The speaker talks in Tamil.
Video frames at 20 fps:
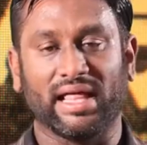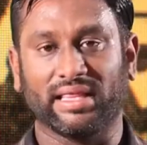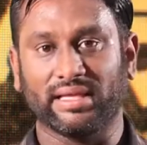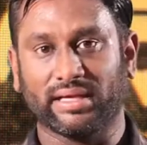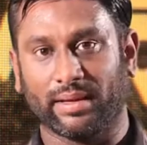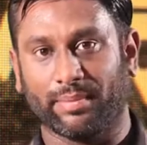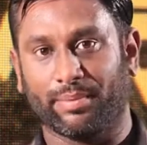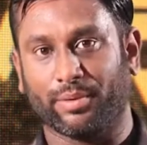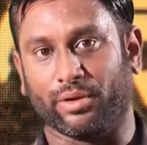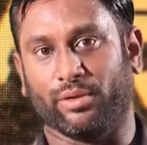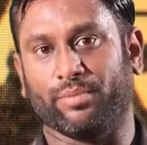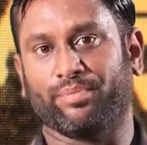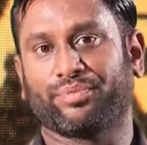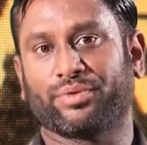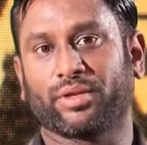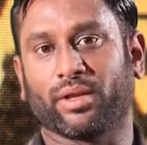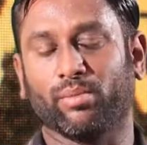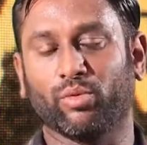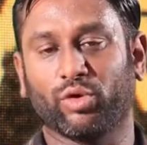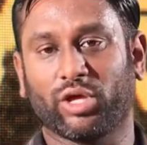அதுக்கப்புறம்
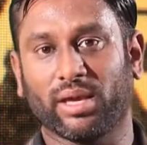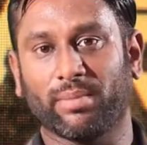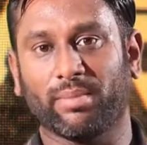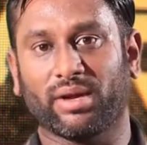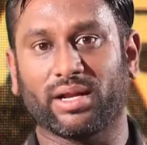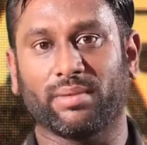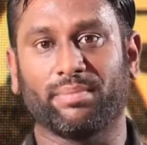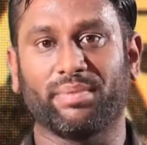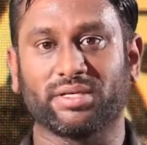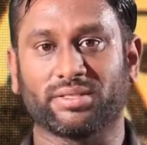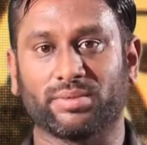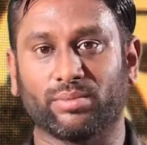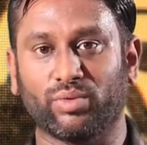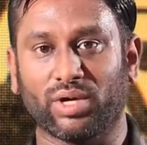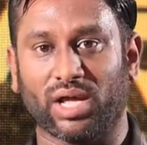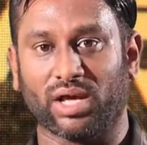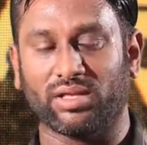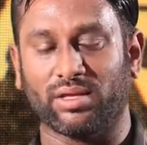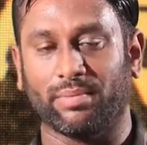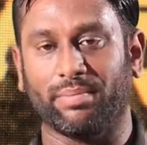முக்கியமான பேச
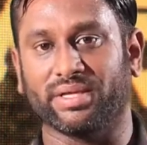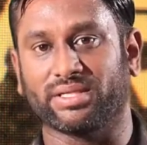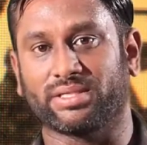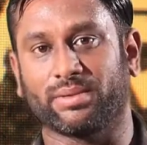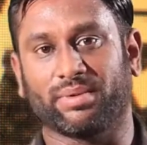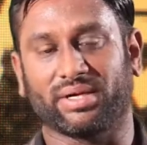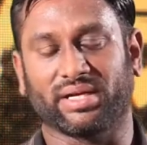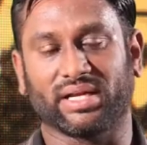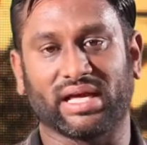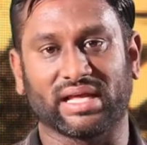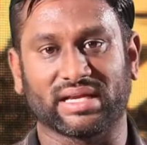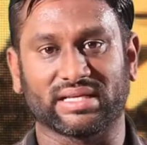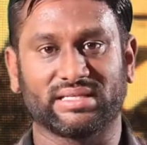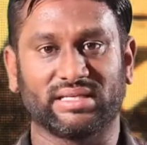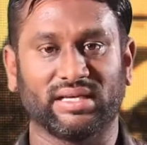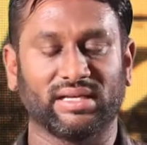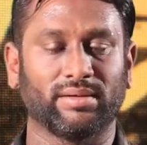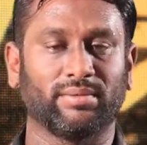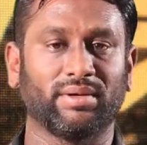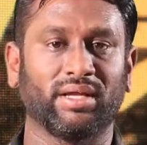மூணாவதாக பேசப்பட்ட
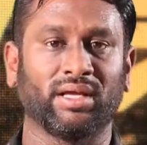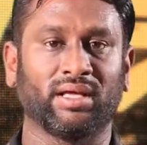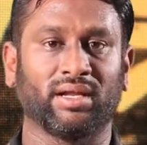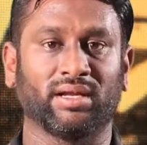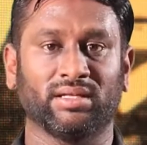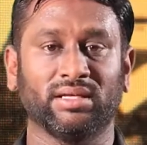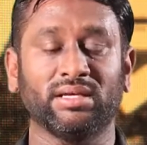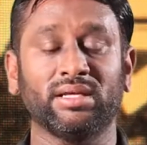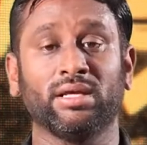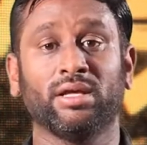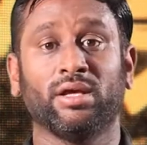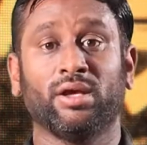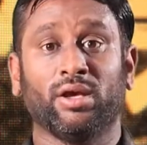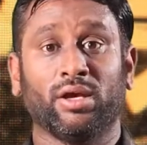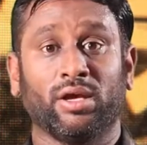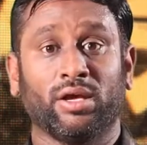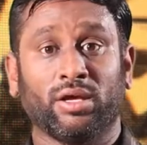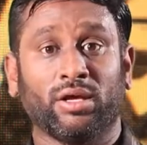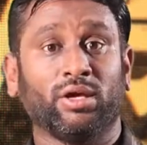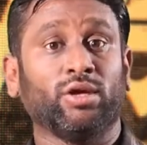அரசியல் அப்படிங்கிறது
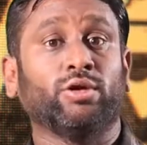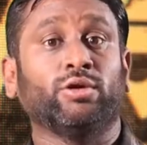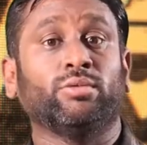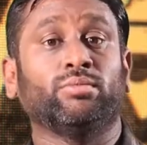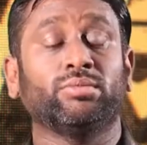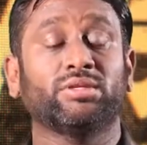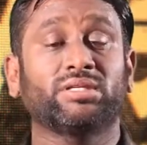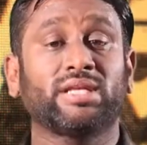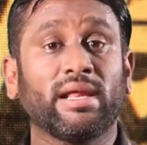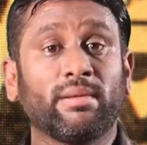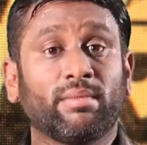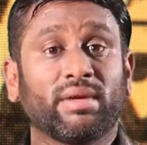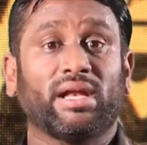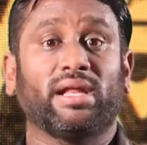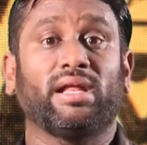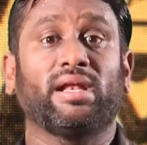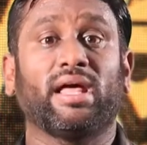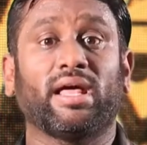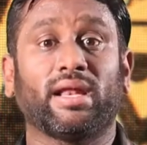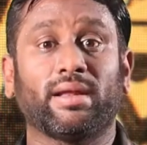
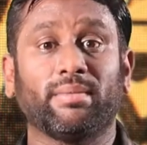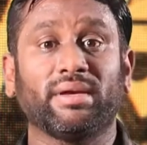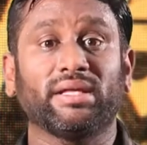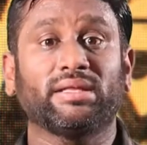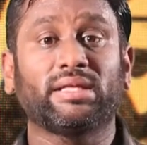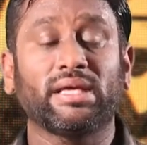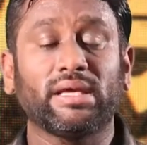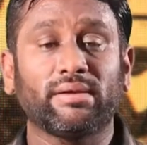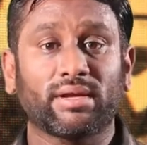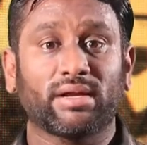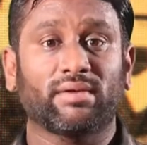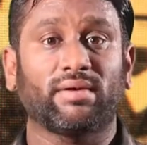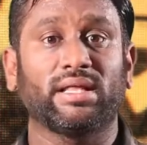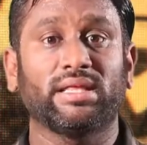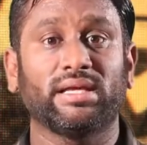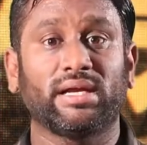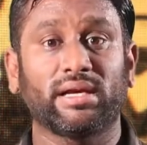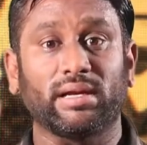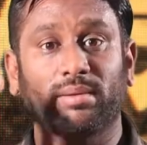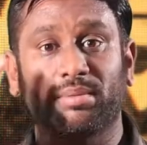முஸ்லீம்கள் எல்லாருமே
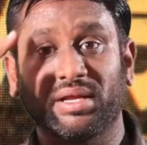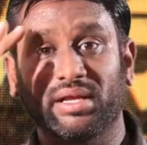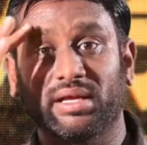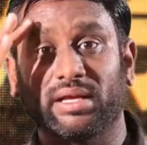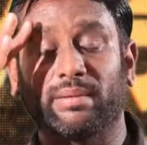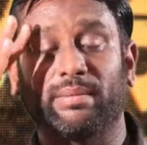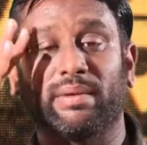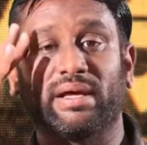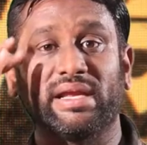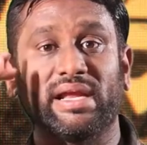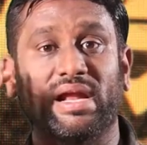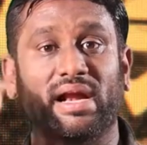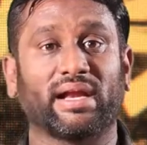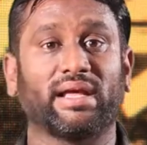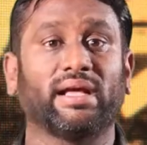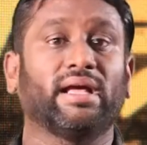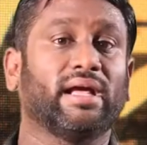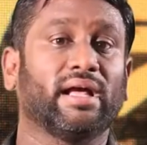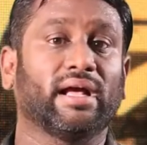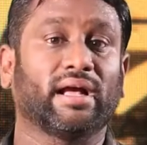தீவிரவாதிகள் அப்படிங்கிற மாதிரியான
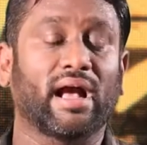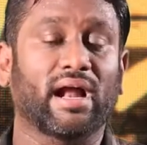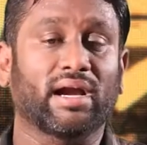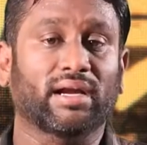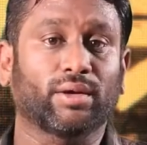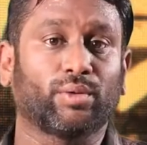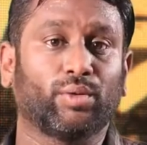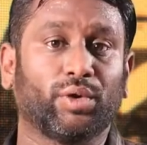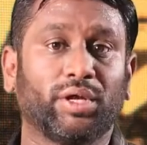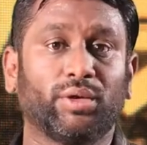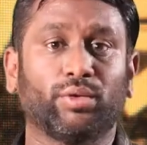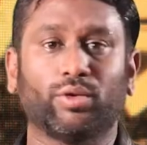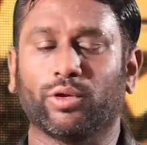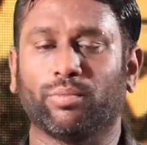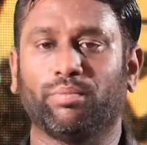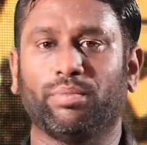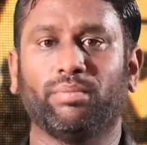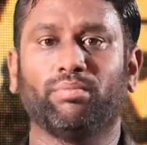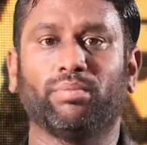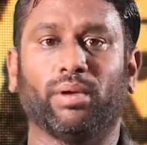காட்டக்கூடிய ஒரு
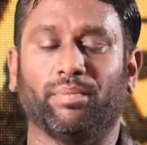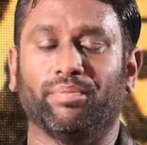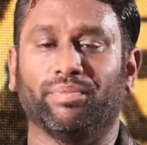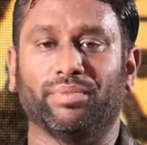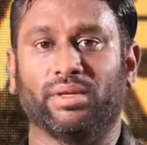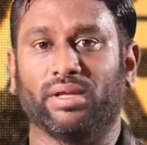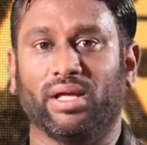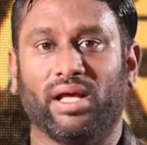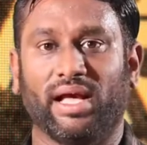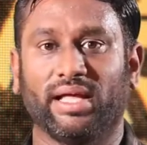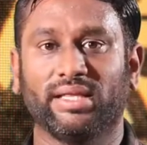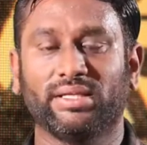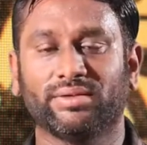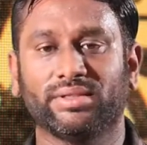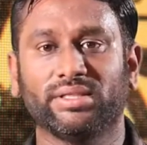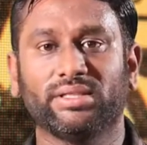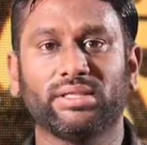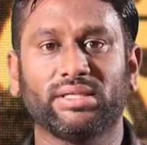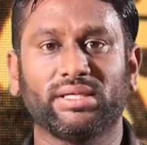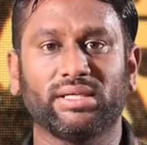பிம்பம் அது
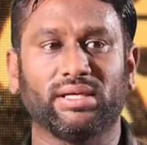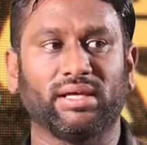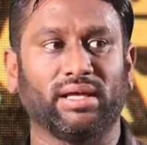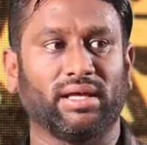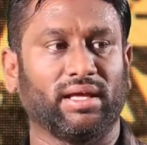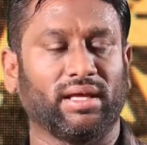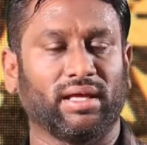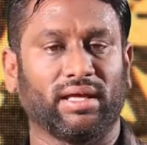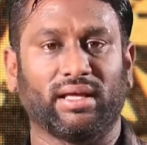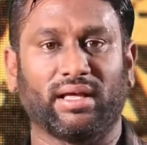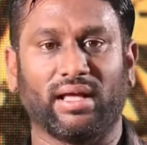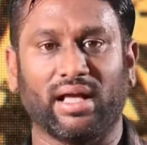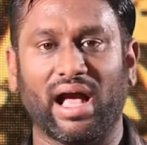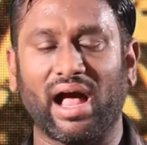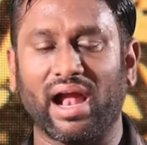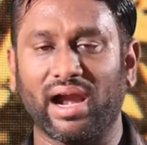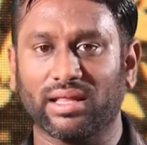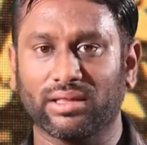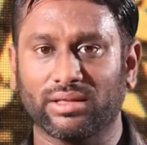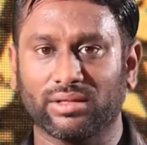வந்து
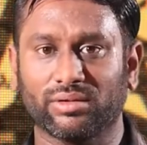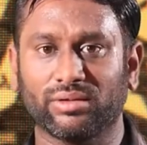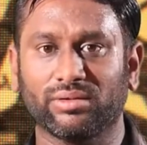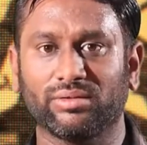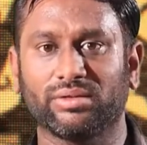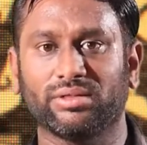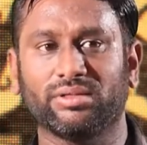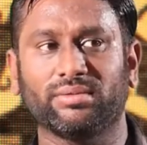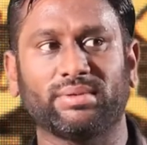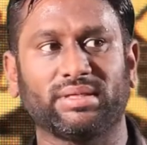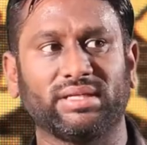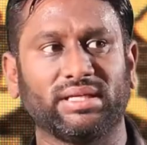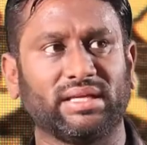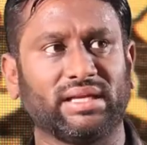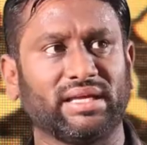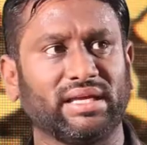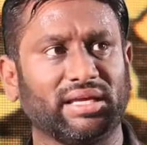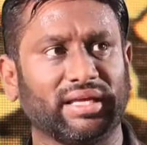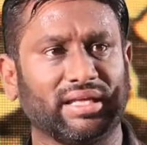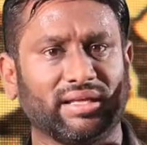காலத்துக்கும் வந்து
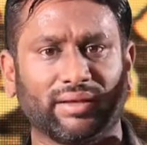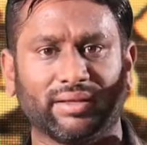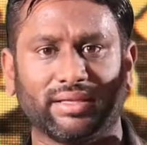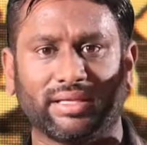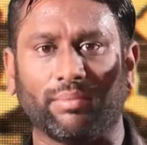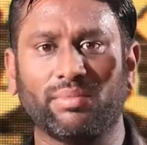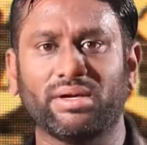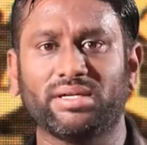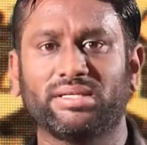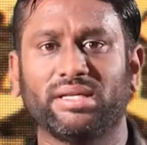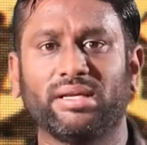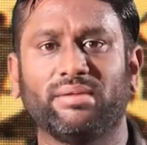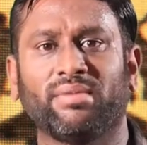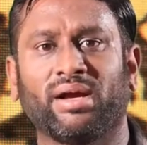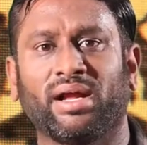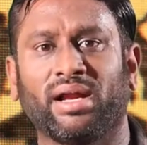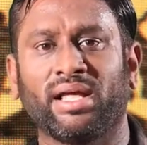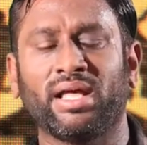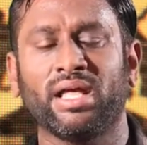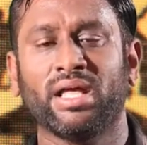பார்த்திங்கன்னா தமிழ்
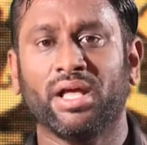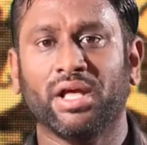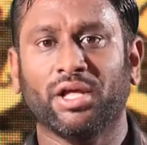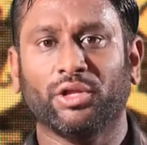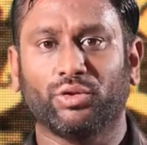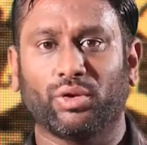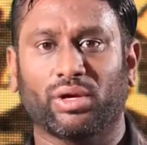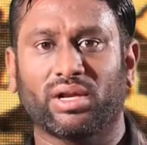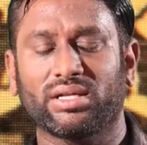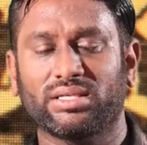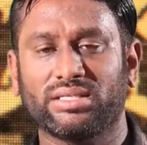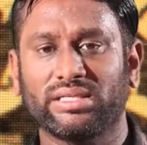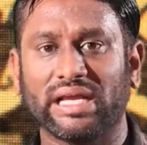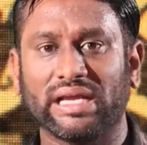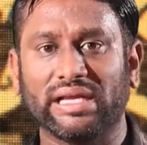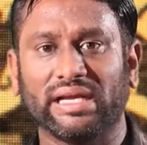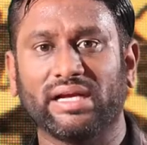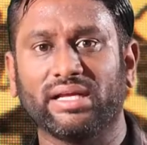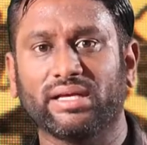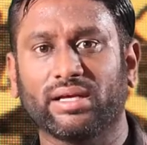சினிமாவில்
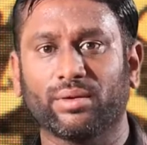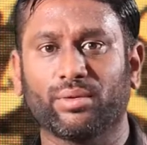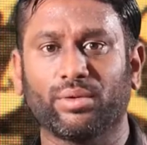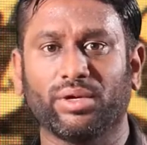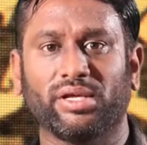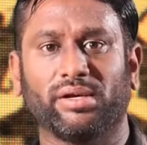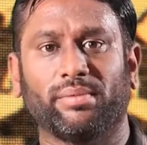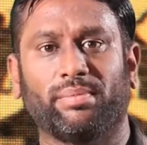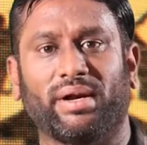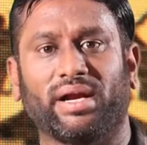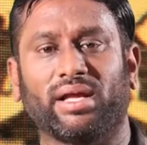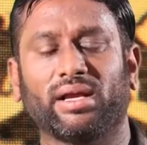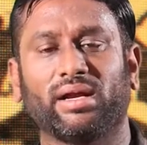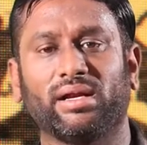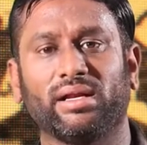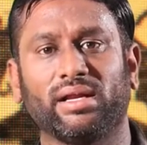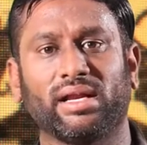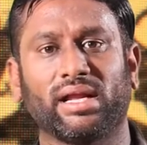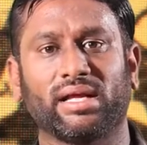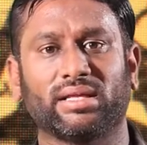தொடர்ச்சியாக எடுக்கக்கூடிய
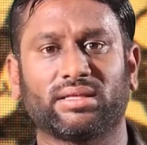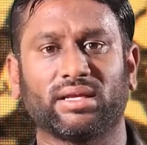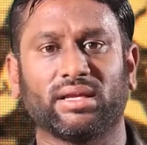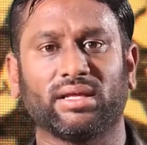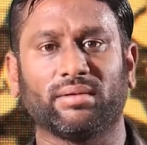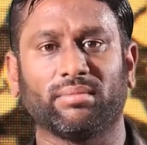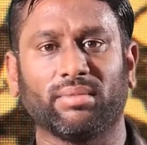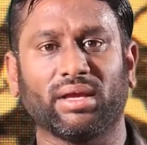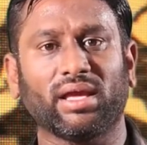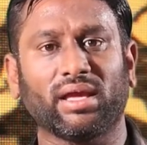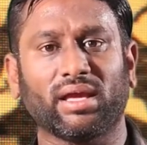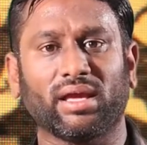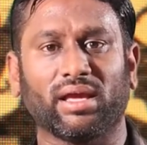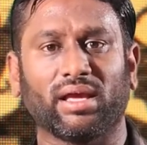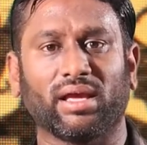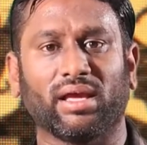படங்கள் எல்லாத்துலேயுமே